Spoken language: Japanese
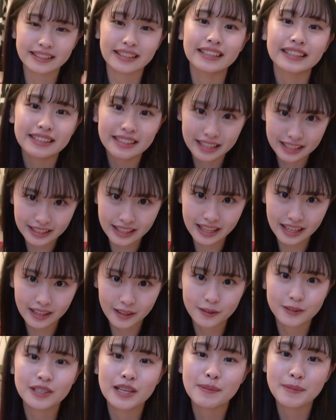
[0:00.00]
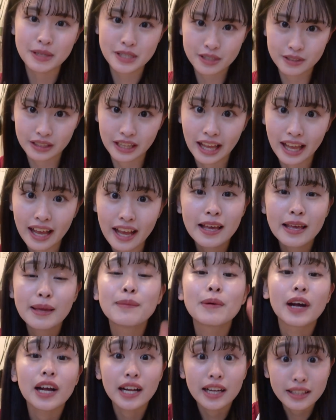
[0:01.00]
限定でございますので
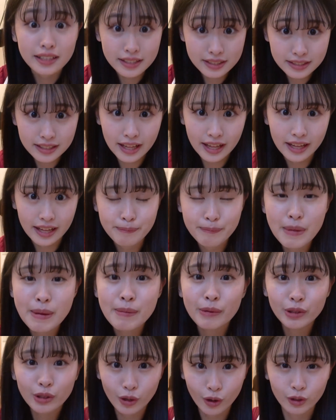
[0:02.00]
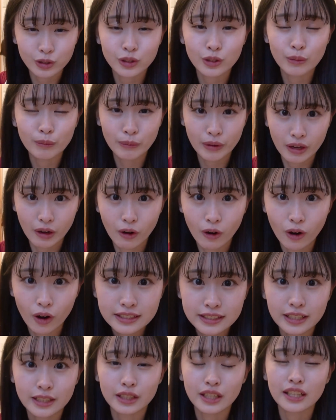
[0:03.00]
今からですねメモのご準備を
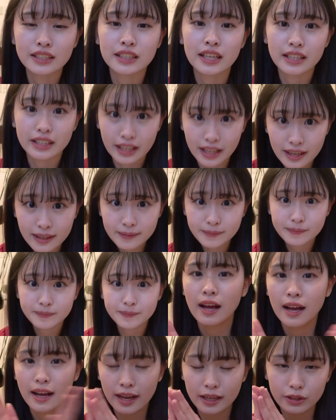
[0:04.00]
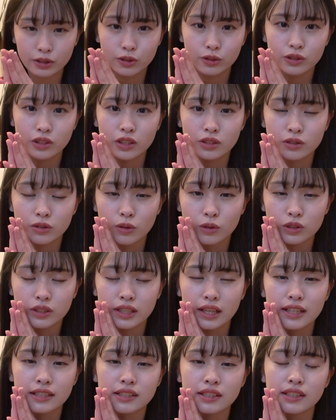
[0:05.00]
してくださいねはいということでそのお
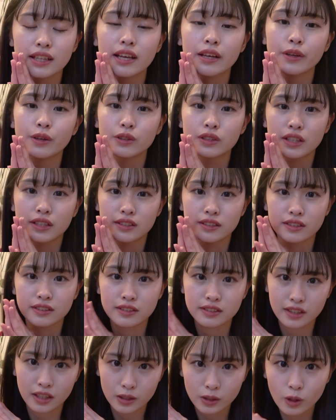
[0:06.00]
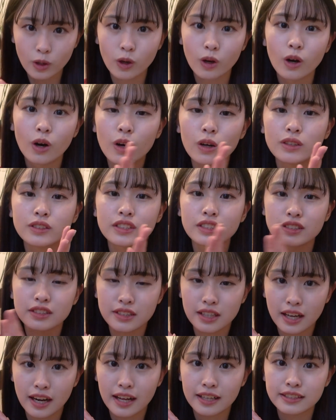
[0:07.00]
知らせ内容なんですけど本
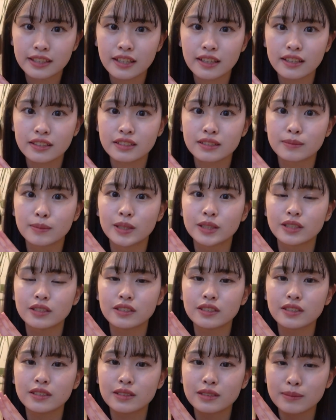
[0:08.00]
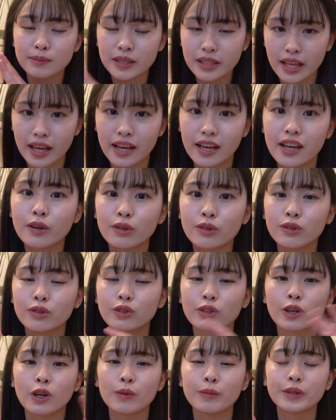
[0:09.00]
日から3月末日までこの
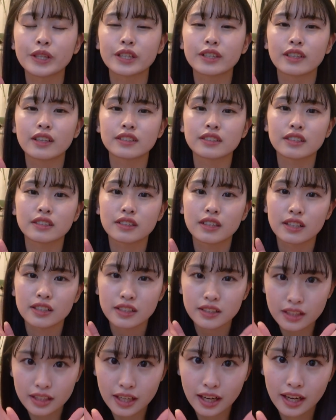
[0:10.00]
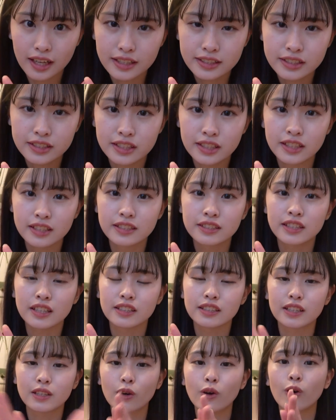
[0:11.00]
動画を見てくださったあなたが s h i n さ
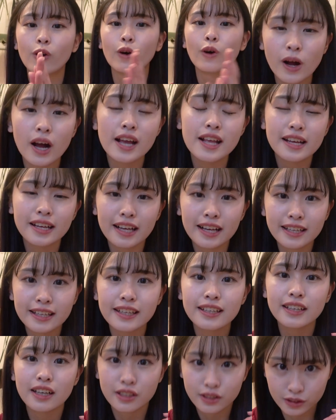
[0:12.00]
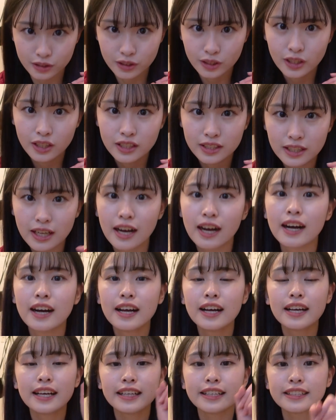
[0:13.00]
んでのお買い上げ金額が
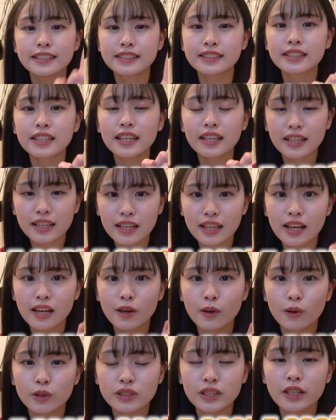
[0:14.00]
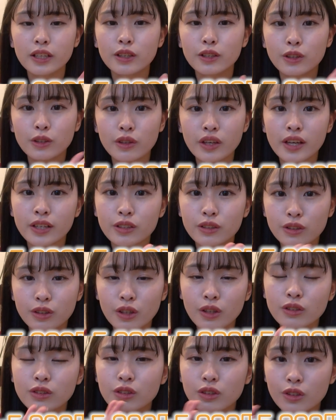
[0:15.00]
1円から
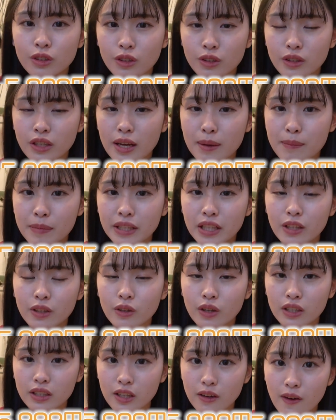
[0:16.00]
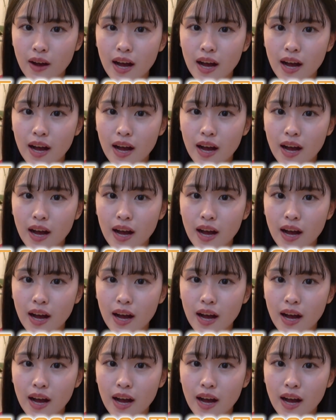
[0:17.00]
5999円までの方